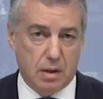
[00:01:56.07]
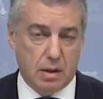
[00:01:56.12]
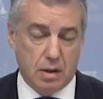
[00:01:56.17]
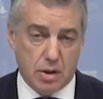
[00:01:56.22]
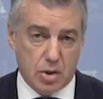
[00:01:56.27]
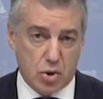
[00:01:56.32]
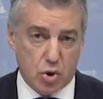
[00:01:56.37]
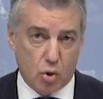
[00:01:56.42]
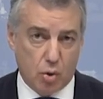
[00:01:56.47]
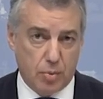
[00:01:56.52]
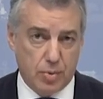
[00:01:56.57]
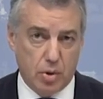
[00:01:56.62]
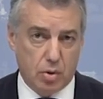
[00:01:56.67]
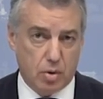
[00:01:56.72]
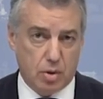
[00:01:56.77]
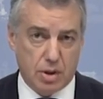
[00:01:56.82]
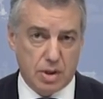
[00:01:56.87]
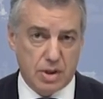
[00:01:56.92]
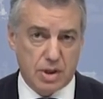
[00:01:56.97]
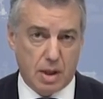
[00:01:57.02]
y es
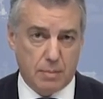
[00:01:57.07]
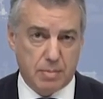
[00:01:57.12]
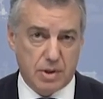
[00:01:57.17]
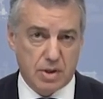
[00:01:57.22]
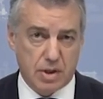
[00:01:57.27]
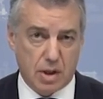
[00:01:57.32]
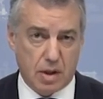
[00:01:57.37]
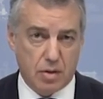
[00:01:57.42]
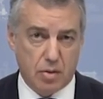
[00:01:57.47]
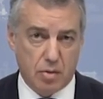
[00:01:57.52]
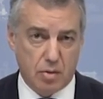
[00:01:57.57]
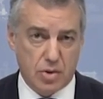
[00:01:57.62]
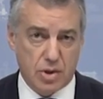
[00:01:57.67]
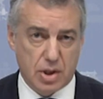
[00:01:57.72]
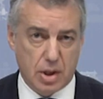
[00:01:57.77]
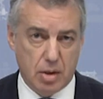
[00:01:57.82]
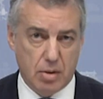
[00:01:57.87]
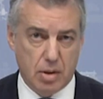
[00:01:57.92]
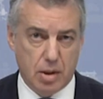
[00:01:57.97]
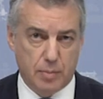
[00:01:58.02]
obvio que esta prestación
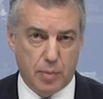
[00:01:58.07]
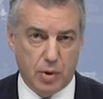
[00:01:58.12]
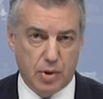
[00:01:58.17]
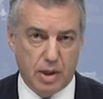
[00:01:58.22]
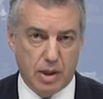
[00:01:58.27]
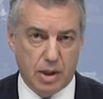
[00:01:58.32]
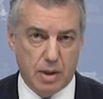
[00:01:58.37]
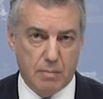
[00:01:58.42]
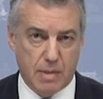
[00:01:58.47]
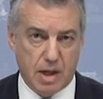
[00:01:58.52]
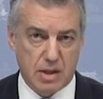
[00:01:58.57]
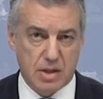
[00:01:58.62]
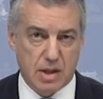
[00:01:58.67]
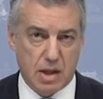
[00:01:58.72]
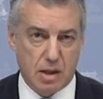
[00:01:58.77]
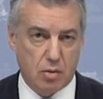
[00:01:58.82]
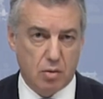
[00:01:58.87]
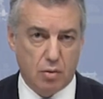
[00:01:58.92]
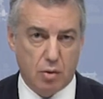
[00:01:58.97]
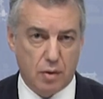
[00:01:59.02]
se debe poner en
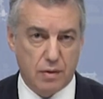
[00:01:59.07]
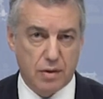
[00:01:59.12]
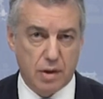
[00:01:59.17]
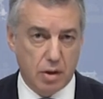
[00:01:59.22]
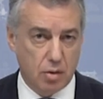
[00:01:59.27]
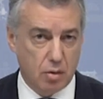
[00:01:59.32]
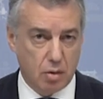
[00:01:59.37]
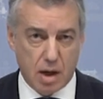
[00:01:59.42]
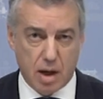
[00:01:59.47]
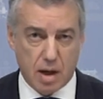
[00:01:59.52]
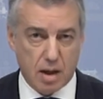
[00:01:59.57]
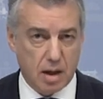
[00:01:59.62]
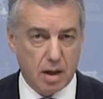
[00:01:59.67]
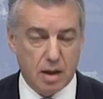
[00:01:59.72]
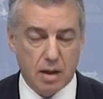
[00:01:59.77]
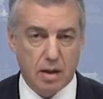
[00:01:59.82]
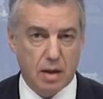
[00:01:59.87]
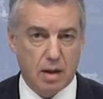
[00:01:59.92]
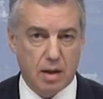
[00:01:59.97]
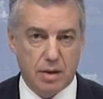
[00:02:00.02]
marcha conociendo la
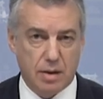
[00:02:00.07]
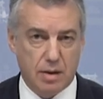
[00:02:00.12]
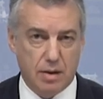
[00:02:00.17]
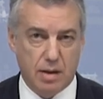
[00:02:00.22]
realidad